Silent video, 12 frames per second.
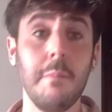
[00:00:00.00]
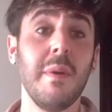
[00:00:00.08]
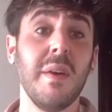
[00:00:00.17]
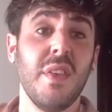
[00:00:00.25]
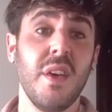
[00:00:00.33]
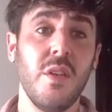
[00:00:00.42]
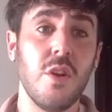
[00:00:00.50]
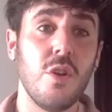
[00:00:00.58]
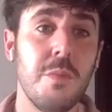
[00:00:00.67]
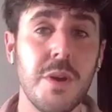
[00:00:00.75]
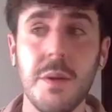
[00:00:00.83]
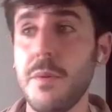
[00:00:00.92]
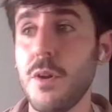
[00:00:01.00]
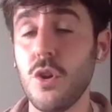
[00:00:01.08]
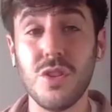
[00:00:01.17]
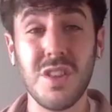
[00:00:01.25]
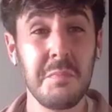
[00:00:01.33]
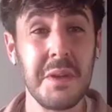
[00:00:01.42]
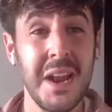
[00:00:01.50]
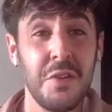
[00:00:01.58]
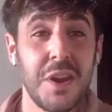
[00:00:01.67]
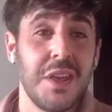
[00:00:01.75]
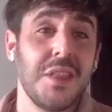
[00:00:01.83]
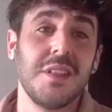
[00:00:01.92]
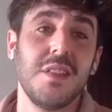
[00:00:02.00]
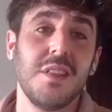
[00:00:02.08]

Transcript: he empezado a componer, pero no he terminado nada.